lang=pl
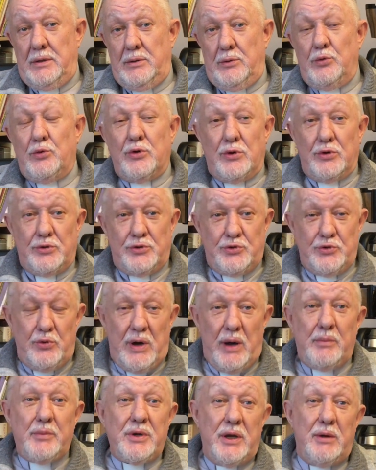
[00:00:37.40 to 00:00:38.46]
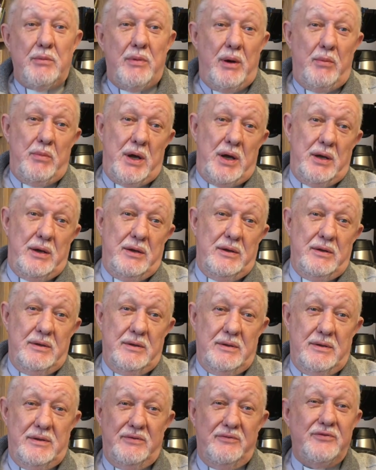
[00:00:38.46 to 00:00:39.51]
Urodziła mnie mama
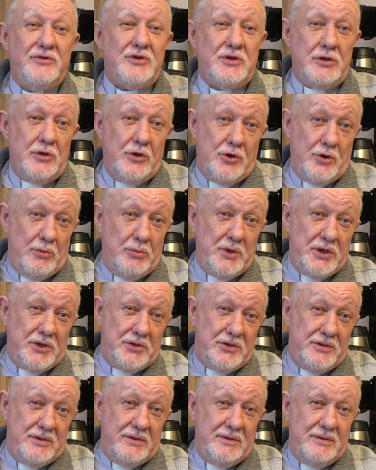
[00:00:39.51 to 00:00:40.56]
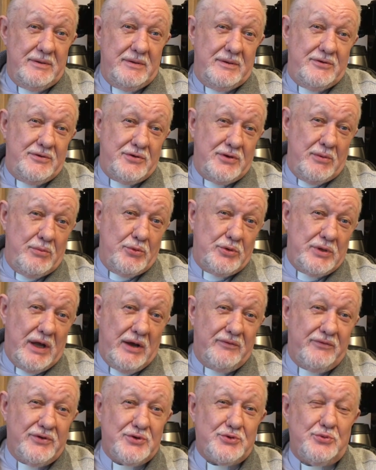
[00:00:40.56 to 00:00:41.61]
w Dzień Kobiet. Czemu
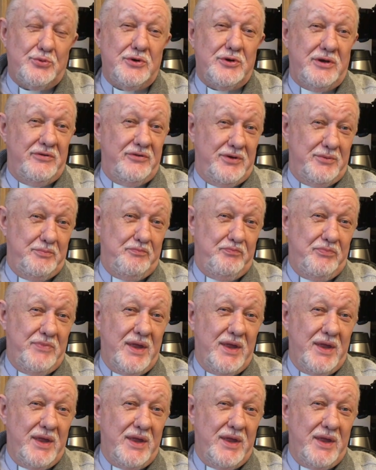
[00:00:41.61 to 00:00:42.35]
tak wyszło, nie wiem.